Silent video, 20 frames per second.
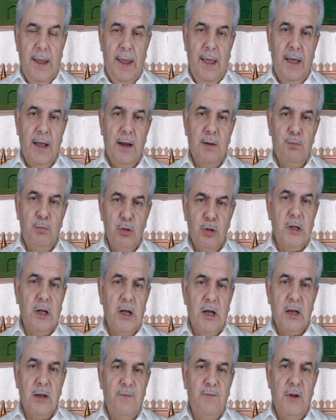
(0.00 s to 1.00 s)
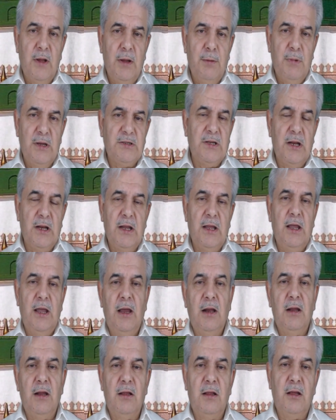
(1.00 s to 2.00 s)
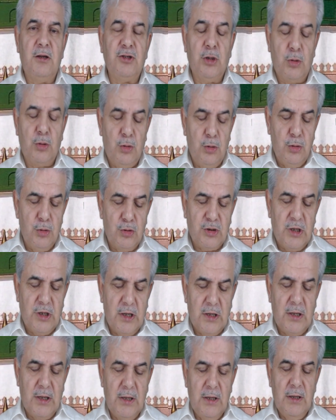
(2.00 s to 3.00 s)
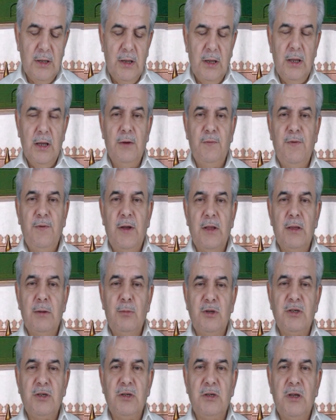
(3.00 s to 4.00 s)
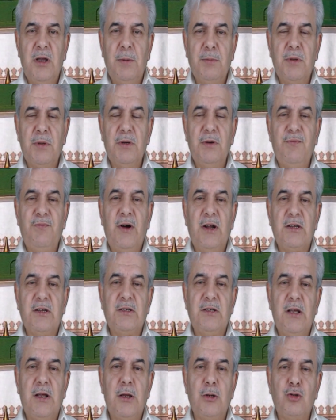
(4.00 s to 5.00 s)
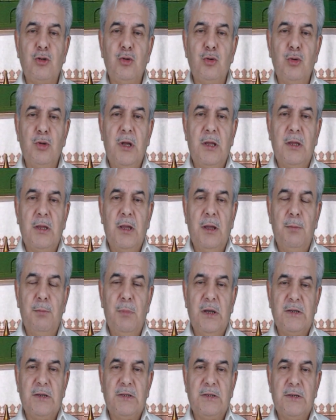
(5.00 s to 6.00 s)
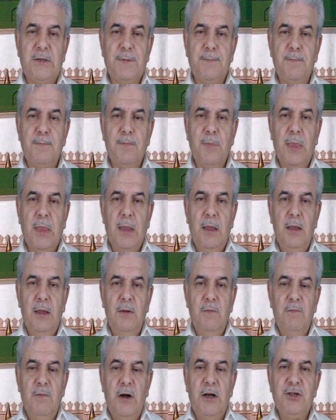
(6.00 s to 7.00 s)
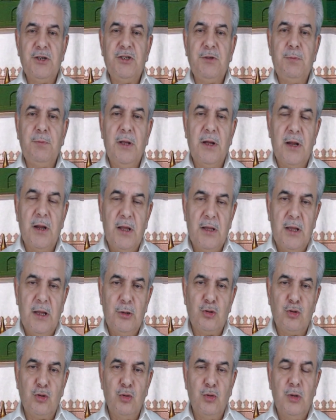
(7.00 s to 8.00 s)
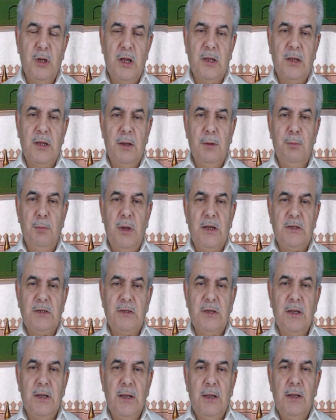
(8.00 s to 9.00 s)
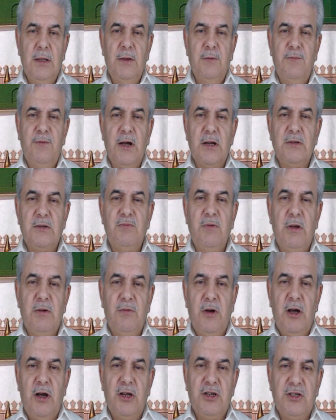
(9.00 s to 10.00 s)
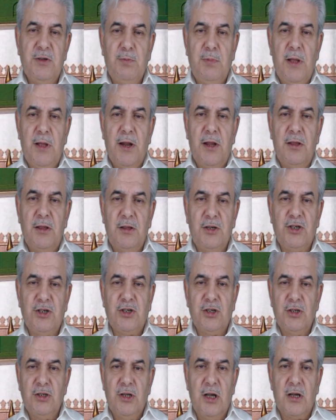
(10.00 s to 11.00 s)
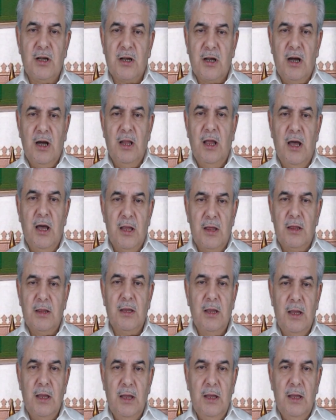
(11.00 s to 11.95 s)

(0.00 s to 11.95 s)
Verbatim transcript: Eğer bu tarifle meseleyi ele alacak olursak Efendimizin yaptığı farzlara sünnet denmez. Vaciplere de sünnet denmez. Farz ve vaciplerin dışında kalan